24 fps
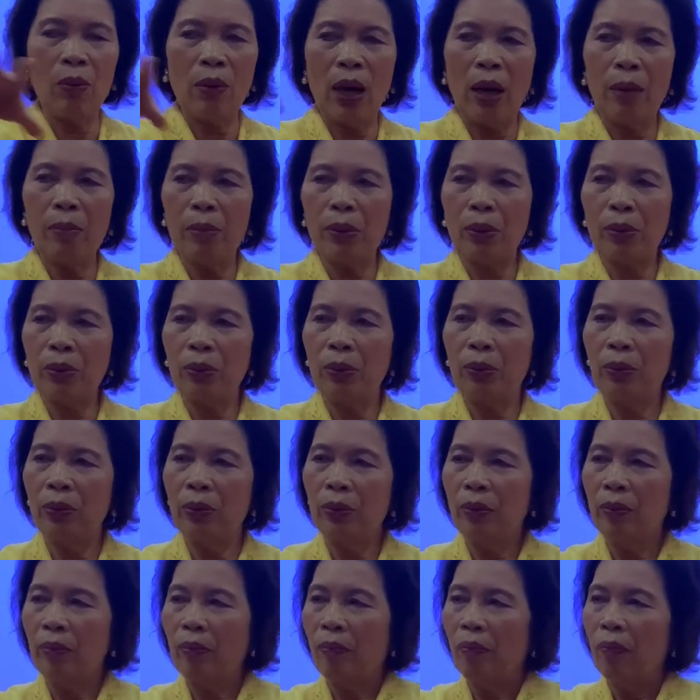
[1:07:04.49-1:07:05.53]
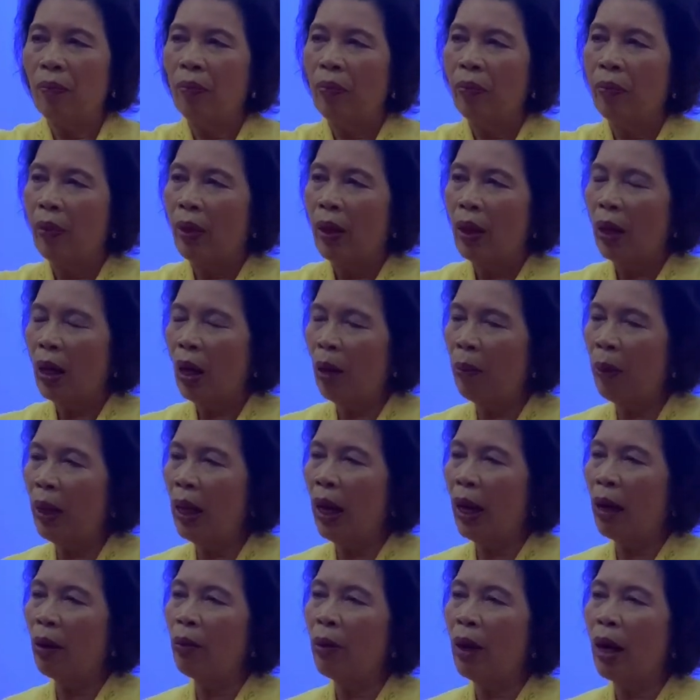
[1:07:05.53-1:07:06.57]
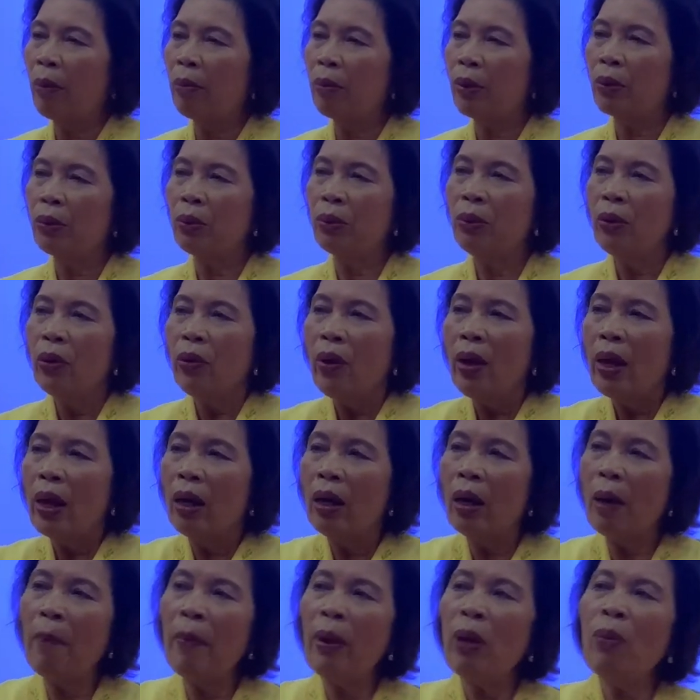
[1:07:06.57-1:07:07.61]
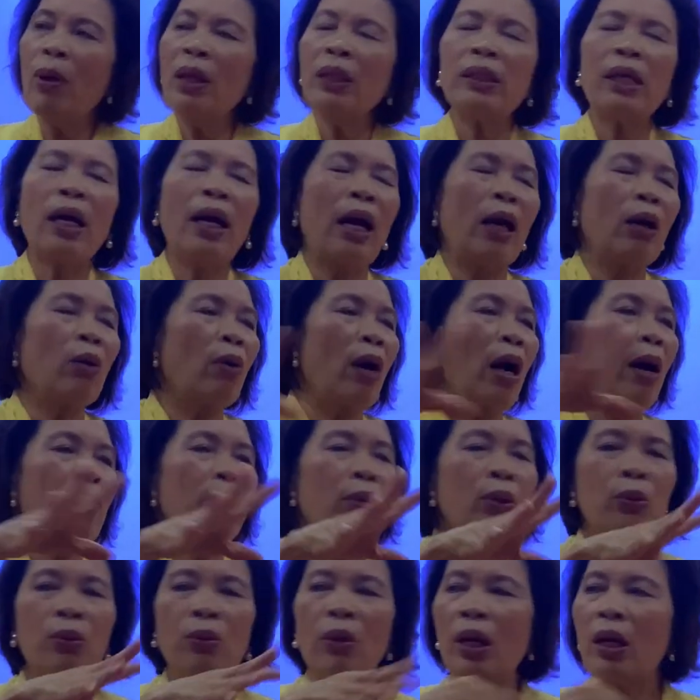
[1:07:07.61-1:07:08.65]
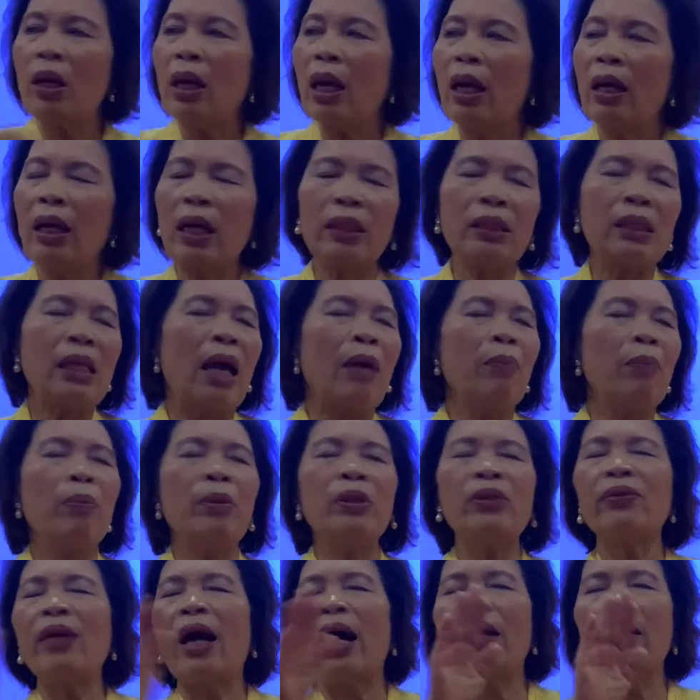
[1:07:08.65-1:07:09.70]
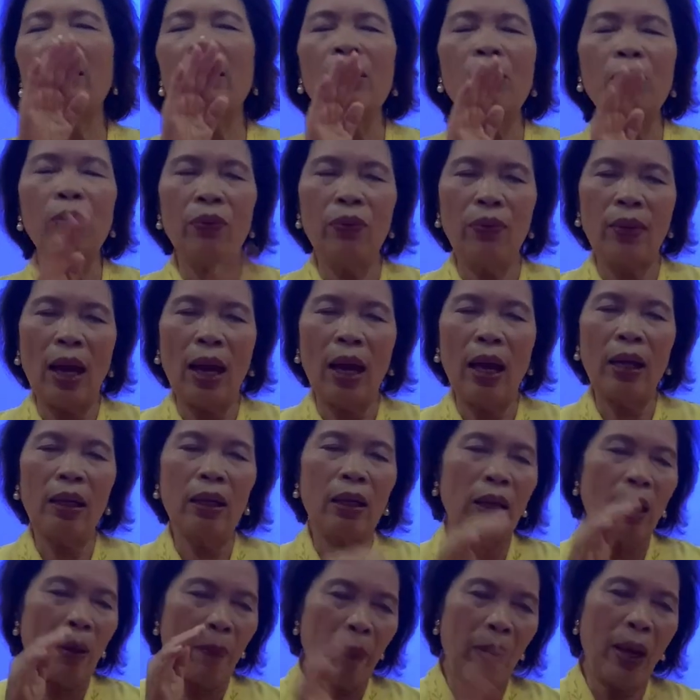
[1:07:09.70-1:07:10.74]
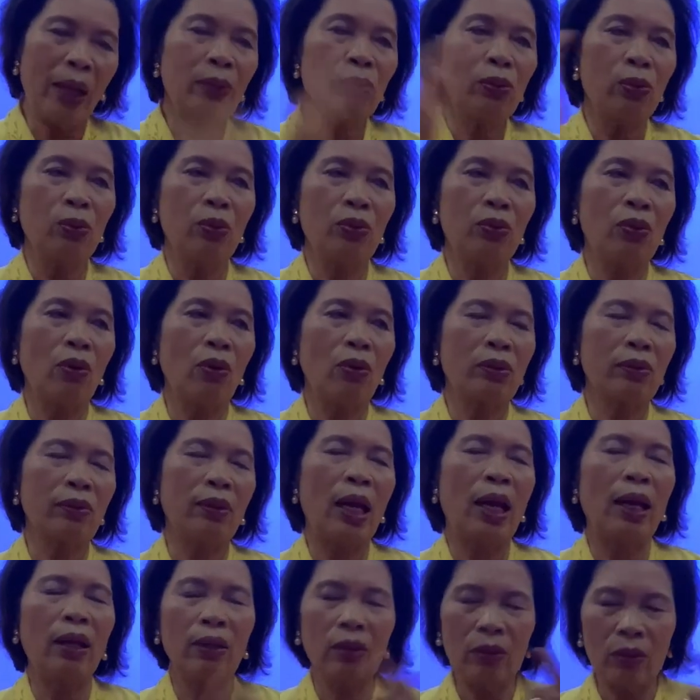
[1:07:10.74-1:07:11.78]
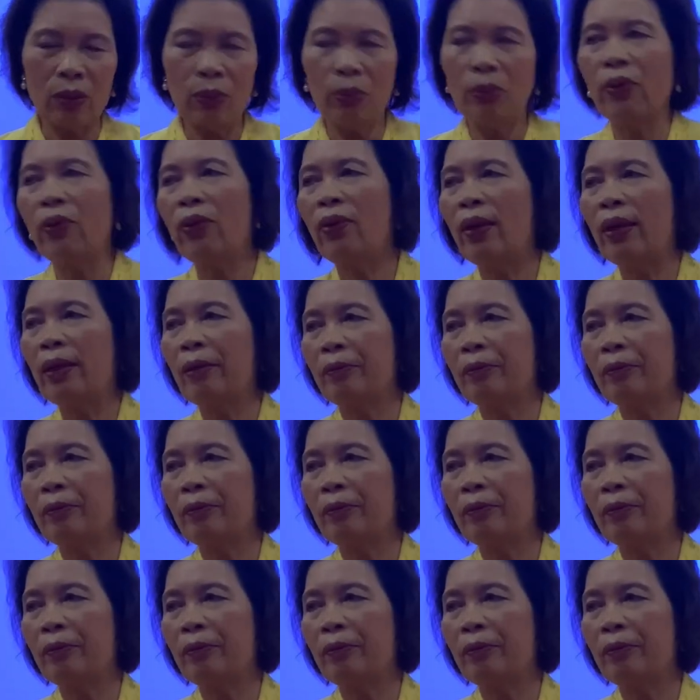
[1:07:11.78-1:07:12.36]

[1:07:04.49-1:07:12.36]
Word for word: ความรู้เข้าไปหาความรู้แล้วไม่ว่าจะหาความรู้อะไรอาจารย์ประสานให้คุณได้กลับบ้านสู่ซอสได้ตรงนี้